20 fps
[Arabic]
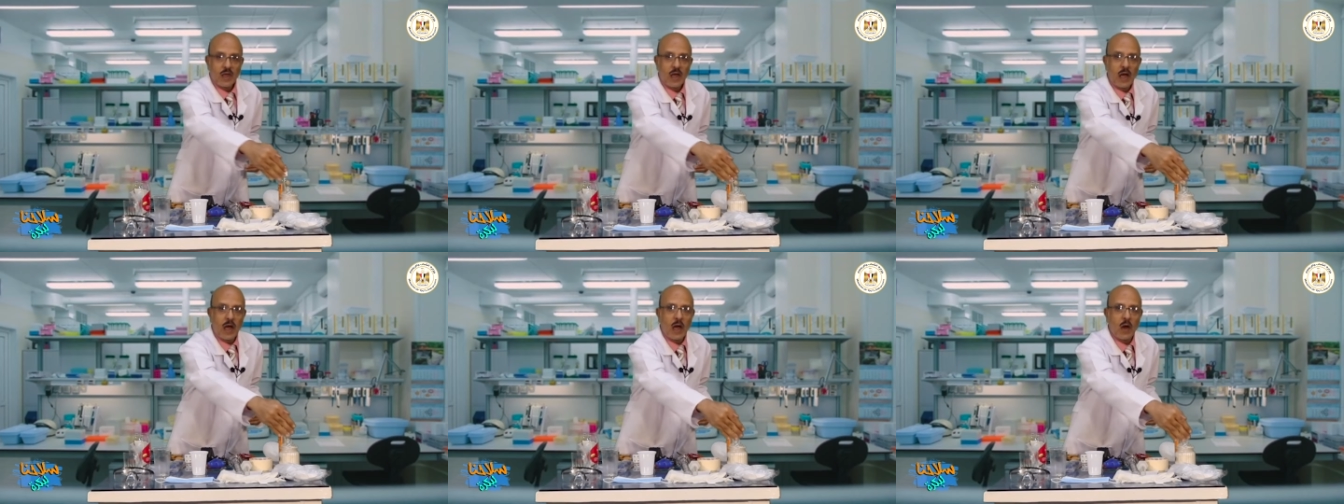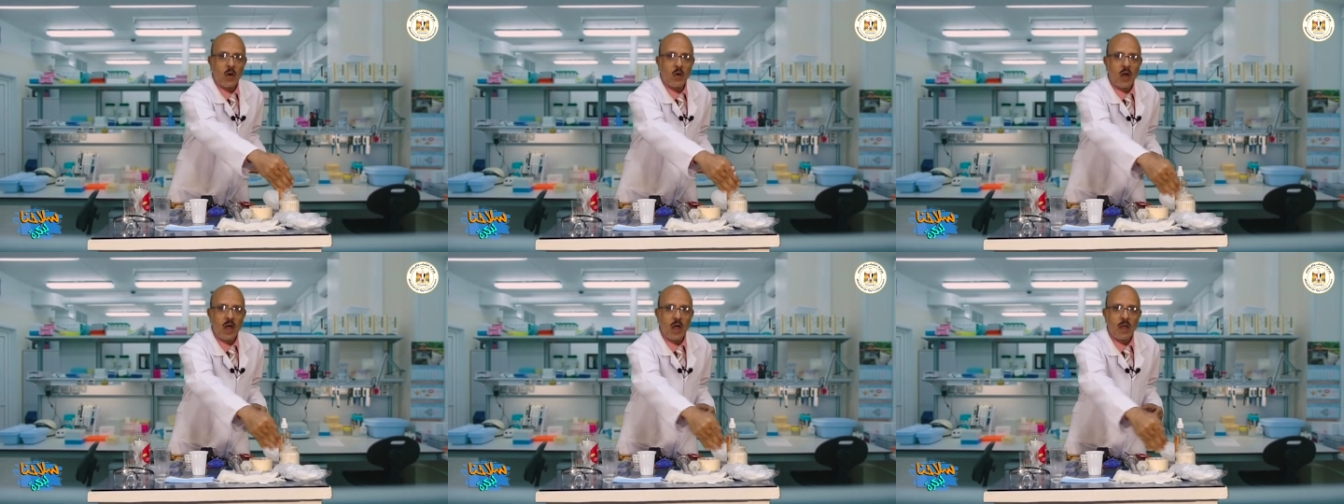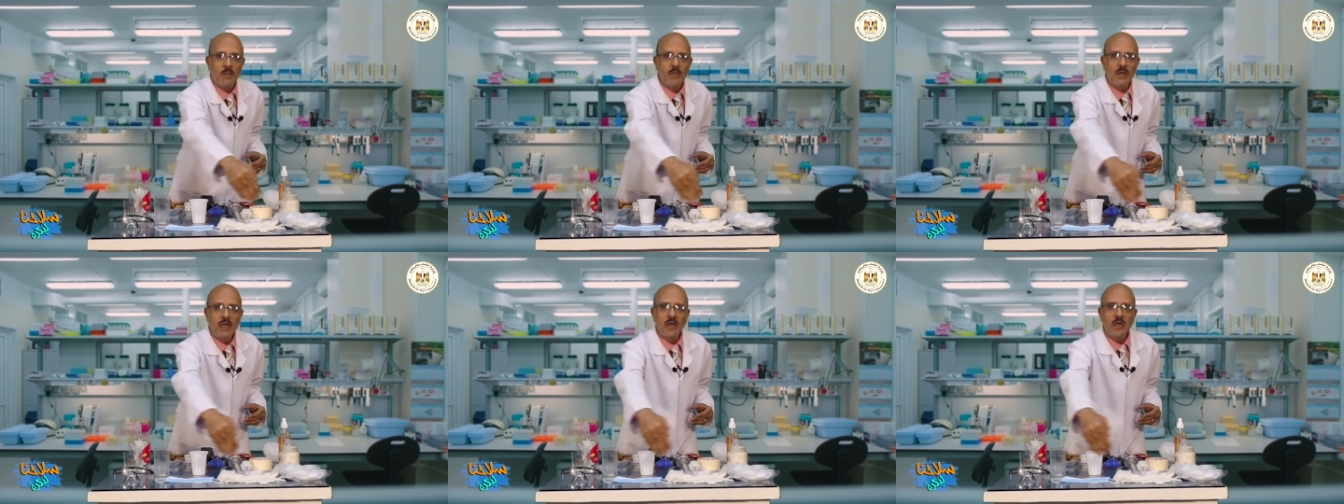
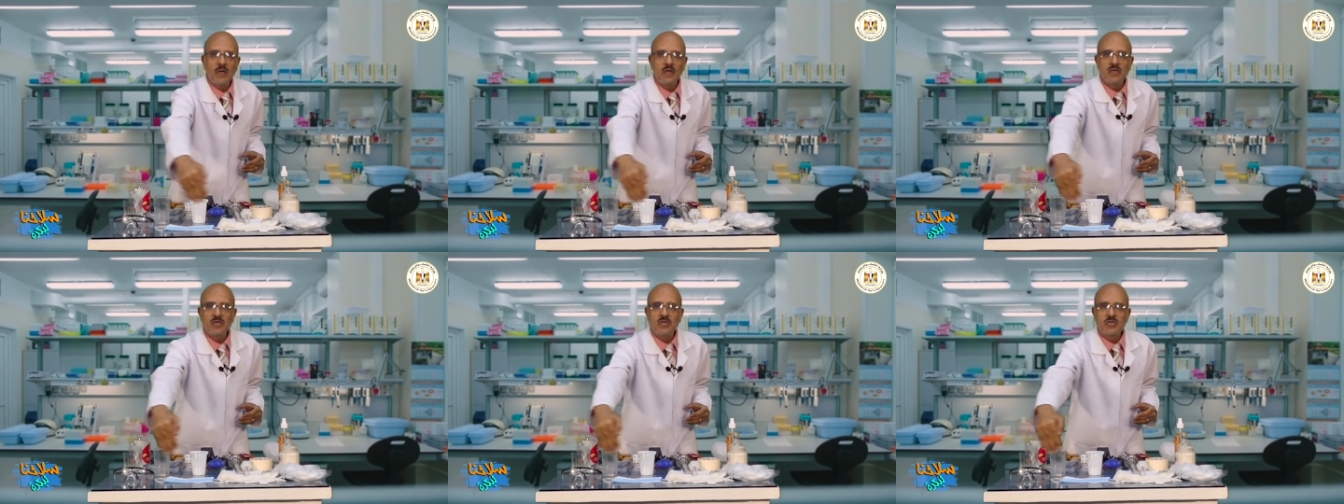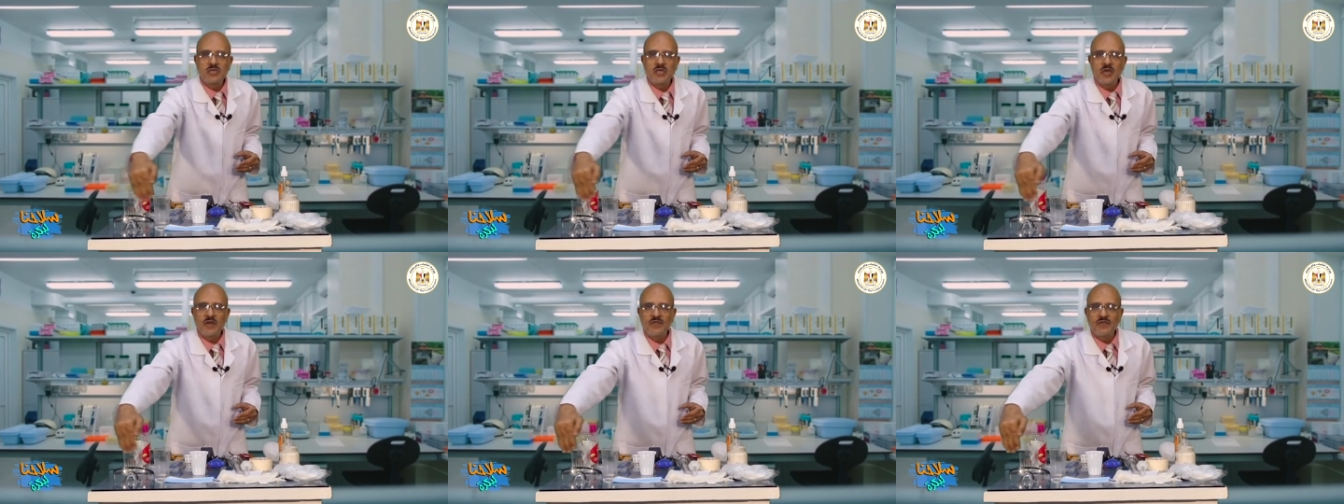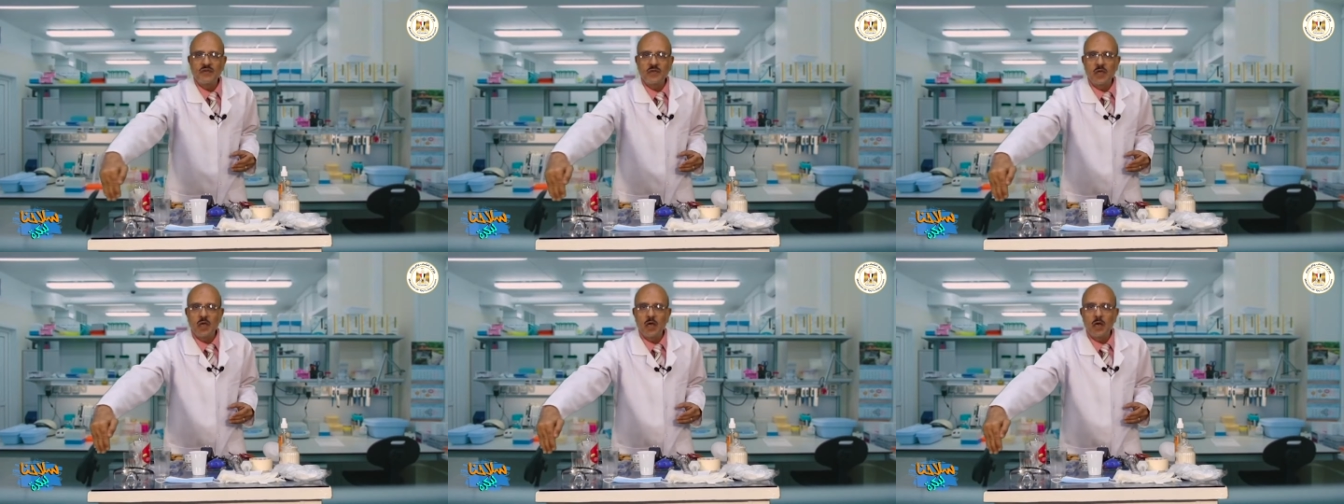عوامل
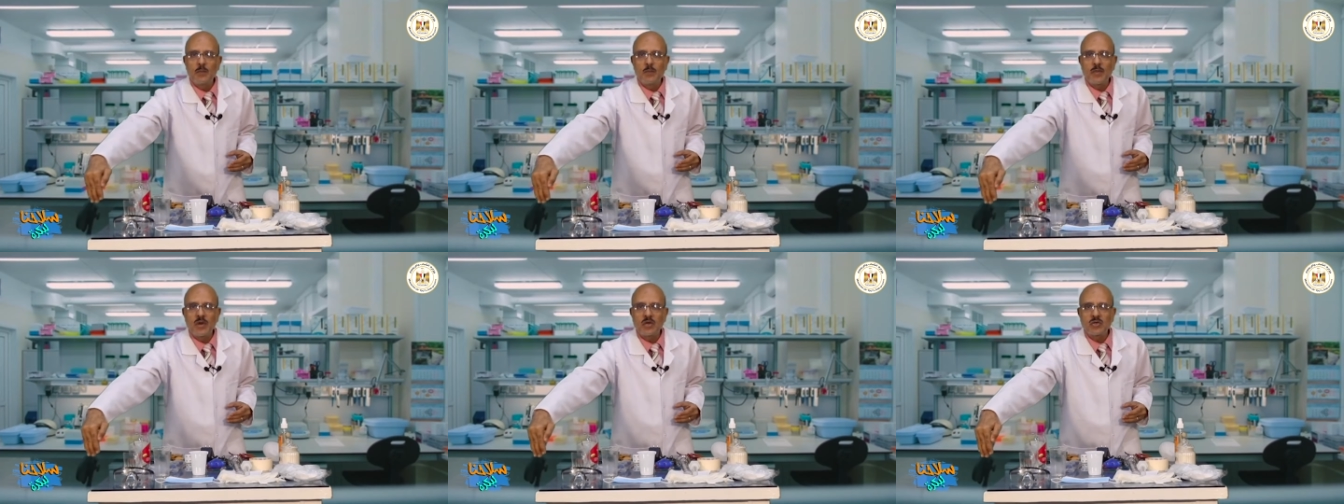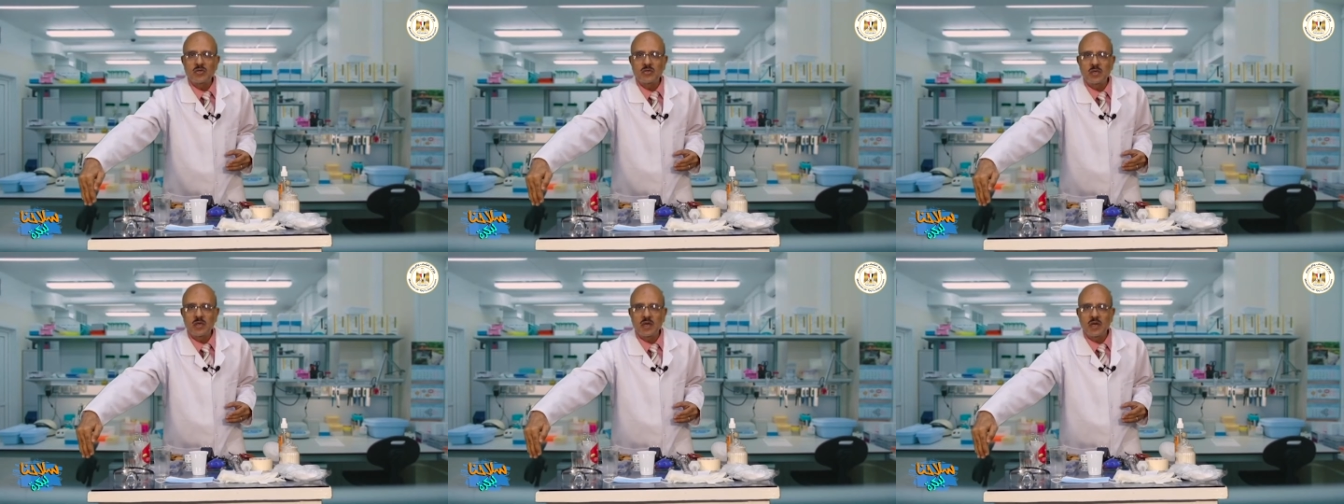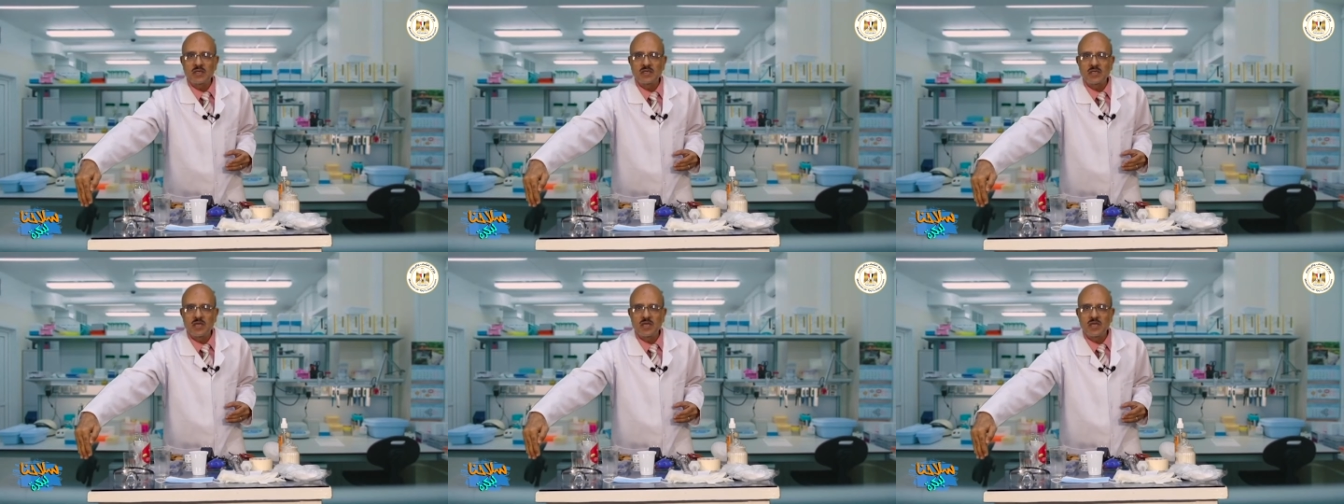السيفتي البيرسونال